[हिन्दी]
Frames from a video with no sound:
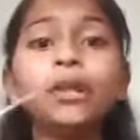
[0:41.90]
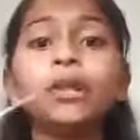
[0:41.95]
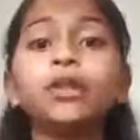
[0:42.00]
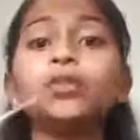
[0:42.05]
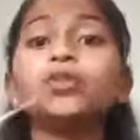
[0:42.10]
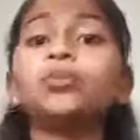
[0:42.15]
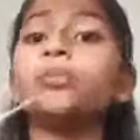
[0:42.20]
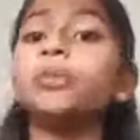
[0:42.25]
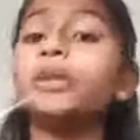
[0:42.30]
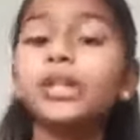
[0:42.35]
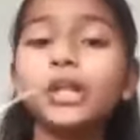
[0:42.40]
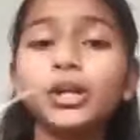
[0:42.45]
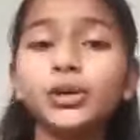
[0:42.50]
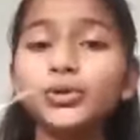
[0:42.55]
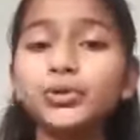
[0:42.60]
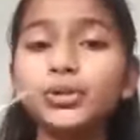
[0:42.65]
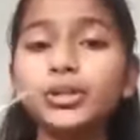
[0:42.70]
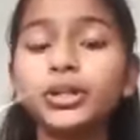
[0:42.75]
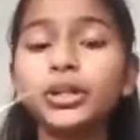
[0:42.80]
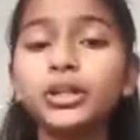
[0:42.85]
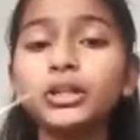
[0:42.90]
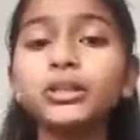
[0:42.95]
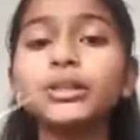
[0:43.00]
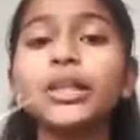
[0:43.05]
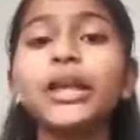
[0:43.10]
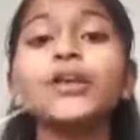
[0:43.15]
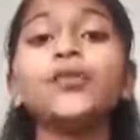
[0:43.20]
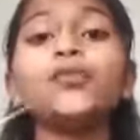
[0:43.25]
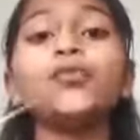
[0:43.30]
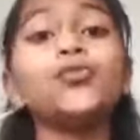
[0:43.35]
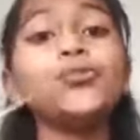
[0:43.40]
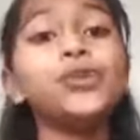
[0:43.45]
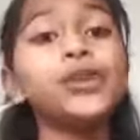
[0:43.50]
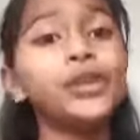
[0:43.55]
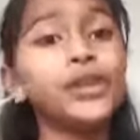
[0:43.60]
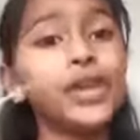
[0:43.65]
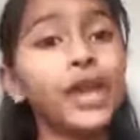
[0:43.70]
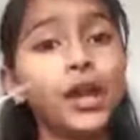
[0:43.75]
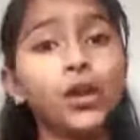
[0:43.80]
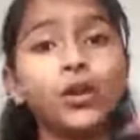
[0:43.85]
प्ले तुम्हें खेलू शकत नहीं
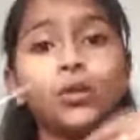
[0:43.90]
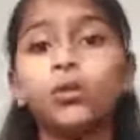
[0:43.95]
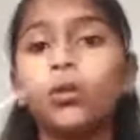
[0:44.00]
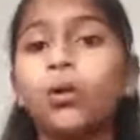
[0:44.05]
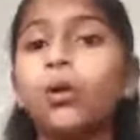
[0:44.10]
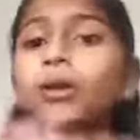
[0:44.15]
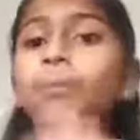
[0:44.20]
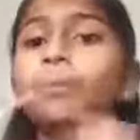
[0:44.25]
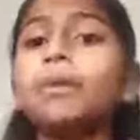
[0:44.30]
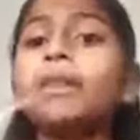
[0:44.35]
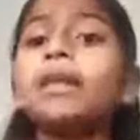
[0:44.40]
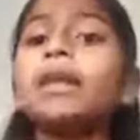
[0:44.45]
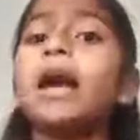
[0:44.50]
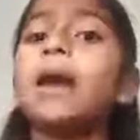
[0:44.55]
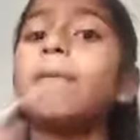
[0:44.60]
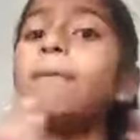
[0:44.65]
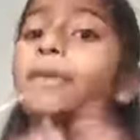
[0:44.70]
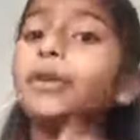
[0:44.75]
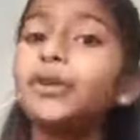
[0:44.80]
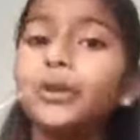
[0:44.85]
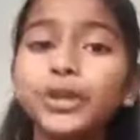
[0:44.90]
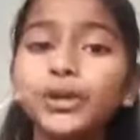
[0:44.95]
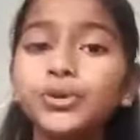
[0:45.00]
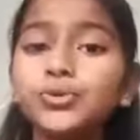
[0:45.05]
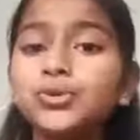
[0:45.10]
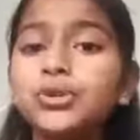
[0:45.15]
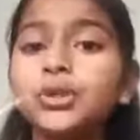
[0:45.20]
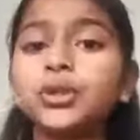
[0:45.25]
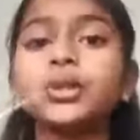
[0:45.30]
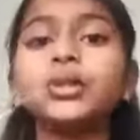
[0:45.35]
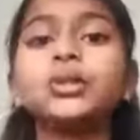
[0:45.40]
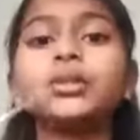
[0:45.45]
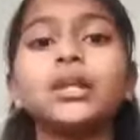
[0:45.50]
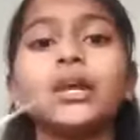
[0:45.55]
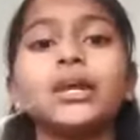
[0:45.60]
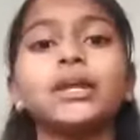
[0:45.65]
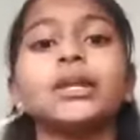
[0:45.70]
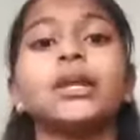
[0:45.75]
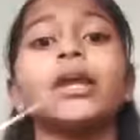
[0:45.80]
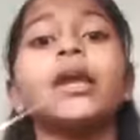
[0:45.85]
वी कैन नॉट प्ले अपन खेलू शकत
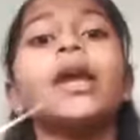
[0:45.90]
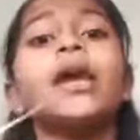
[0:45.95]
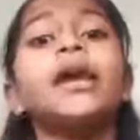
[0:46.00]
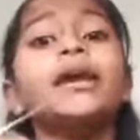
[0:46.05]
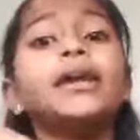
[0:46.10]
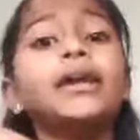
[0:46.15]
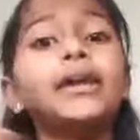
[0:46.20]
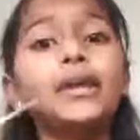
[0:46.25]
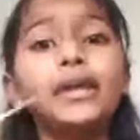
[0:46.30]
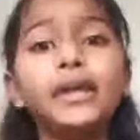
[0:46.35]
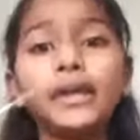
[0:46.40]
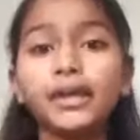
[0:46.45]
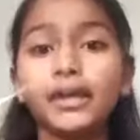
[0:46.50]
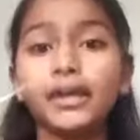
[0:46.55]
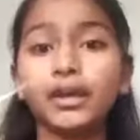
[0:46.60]
नहीं ही